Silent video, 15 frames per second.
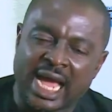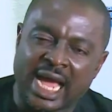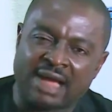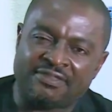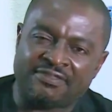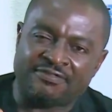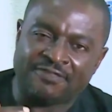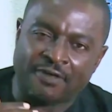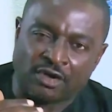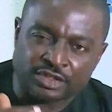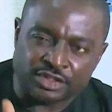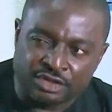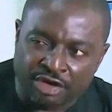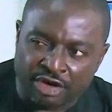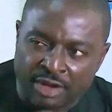À
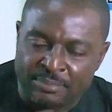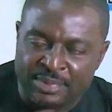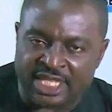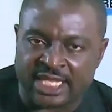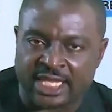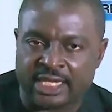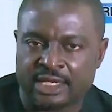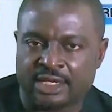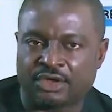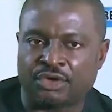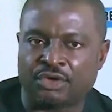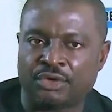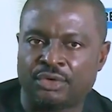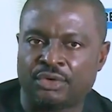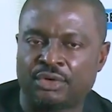force de répéter
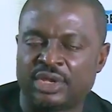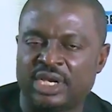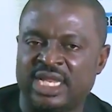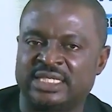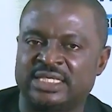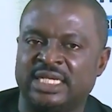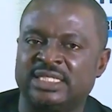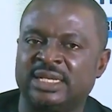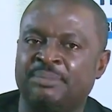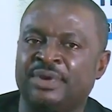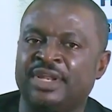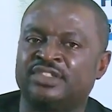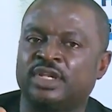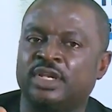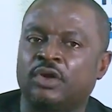que les
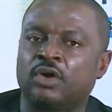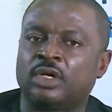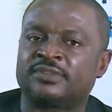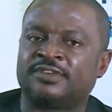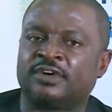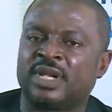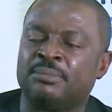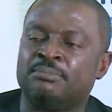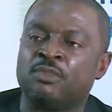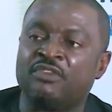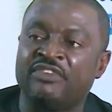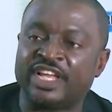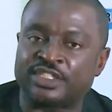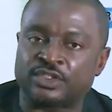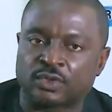entreprises de négoce font des
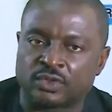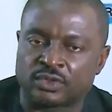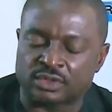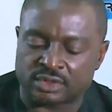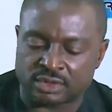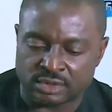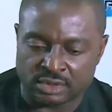mauvaises choses,